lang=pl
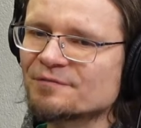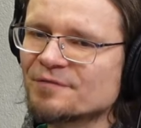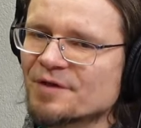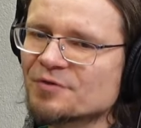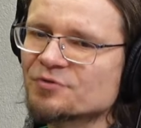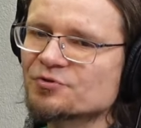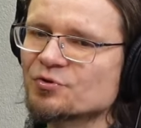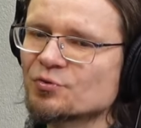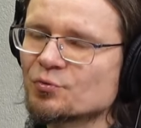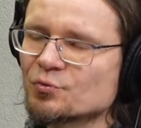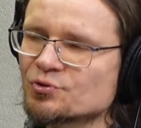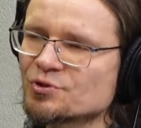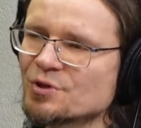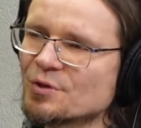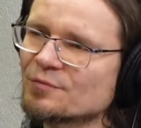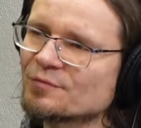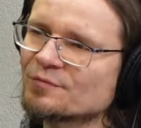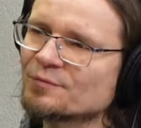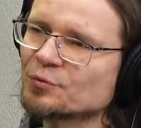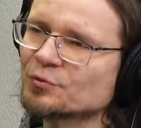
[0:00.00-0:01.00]
większy
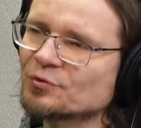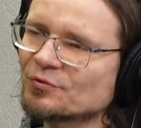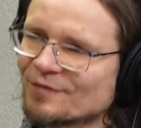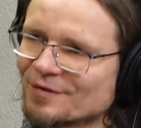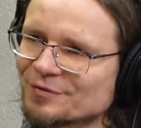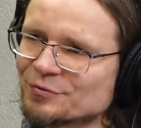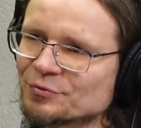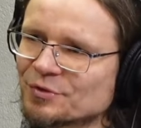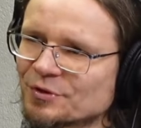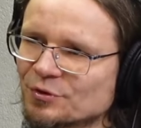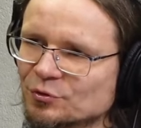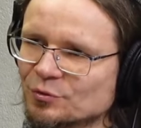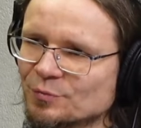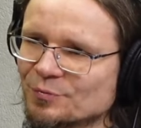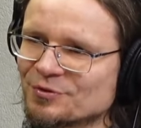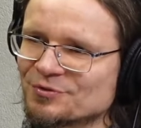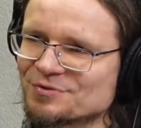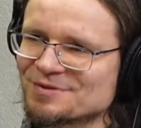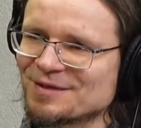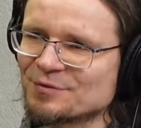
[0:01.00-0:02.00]
udział w budowaniu tego
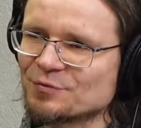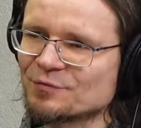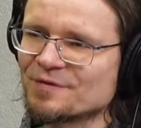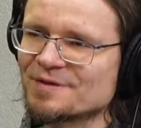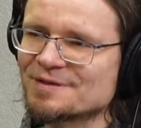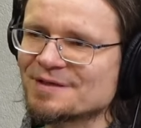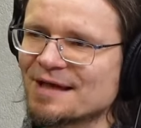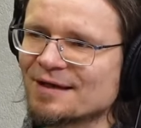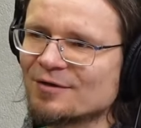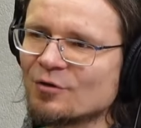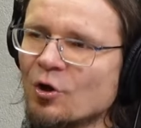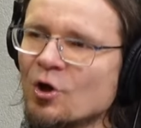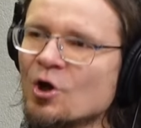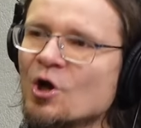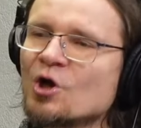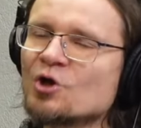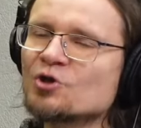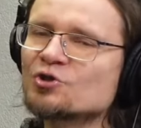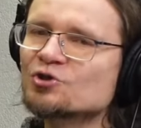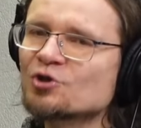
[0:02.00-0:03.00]
dobrostanu wiejskiego,
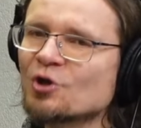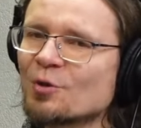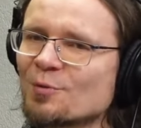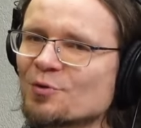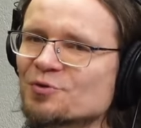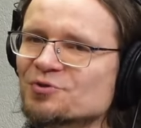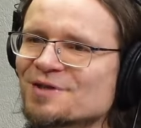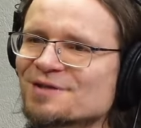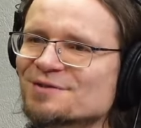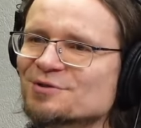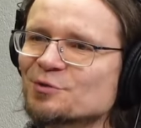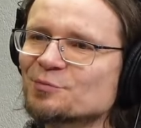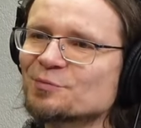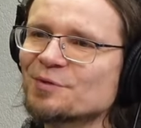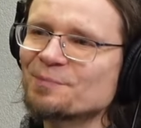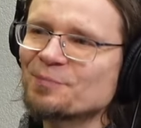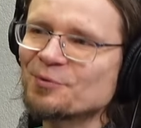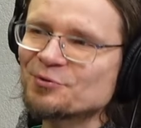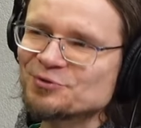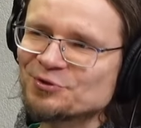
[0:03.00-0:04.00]
co można
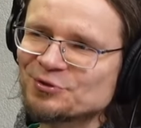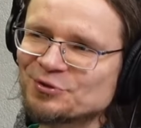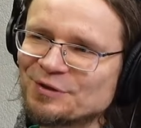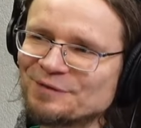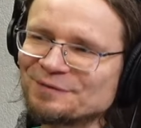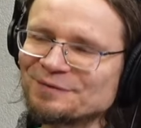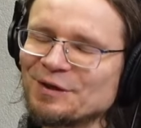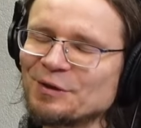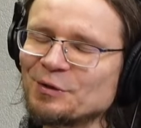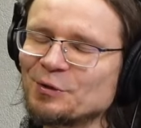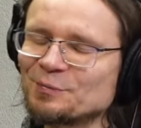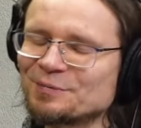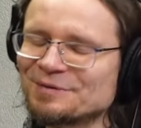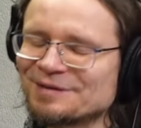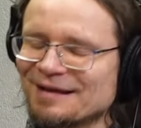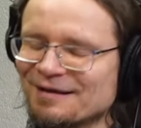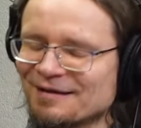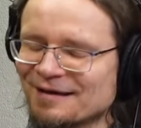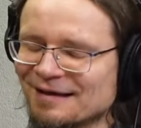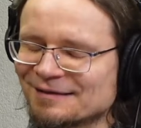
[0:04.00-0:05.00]
sobie pozytywnie lub
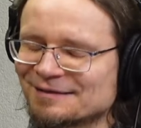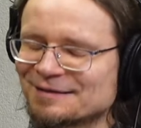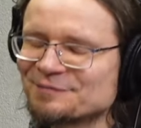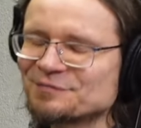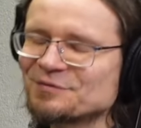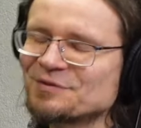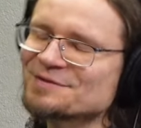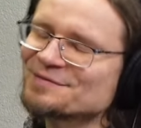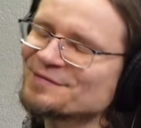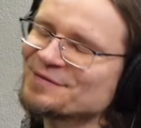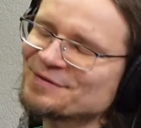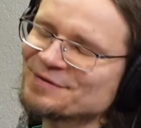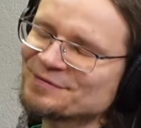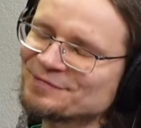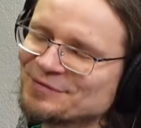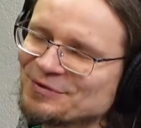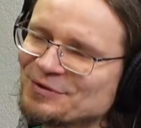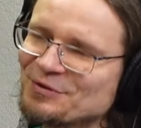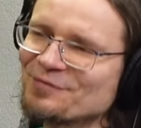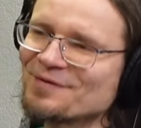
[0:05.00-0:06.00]
negatywnie
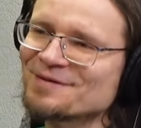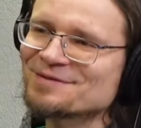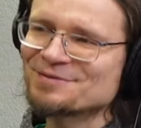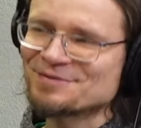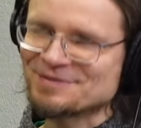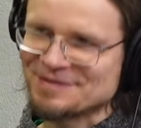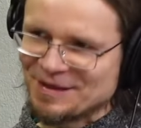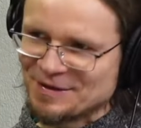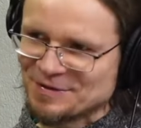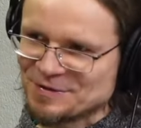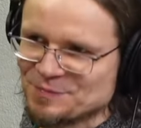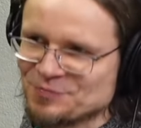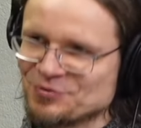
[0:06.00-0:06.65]
zweryfikować zostając